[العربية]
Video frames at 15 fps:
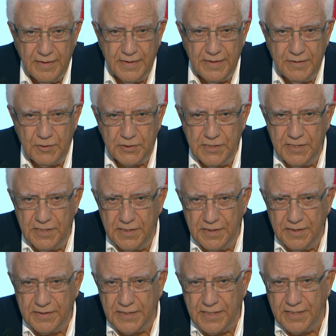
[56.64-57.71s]
انا وقت
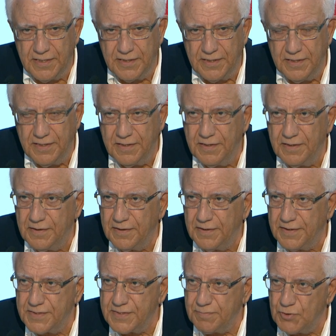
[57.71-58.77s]
اللي دخلت
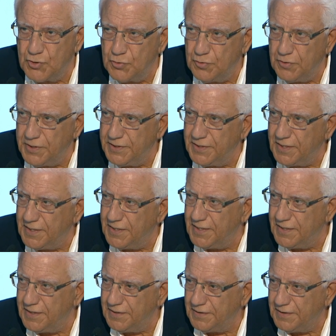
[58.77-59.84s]
للحزب الشيوعي
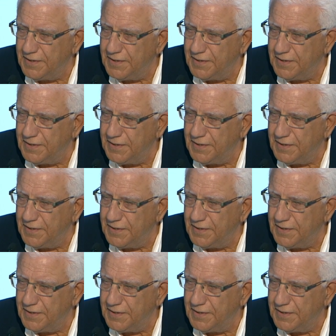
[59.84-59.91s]
نلقاه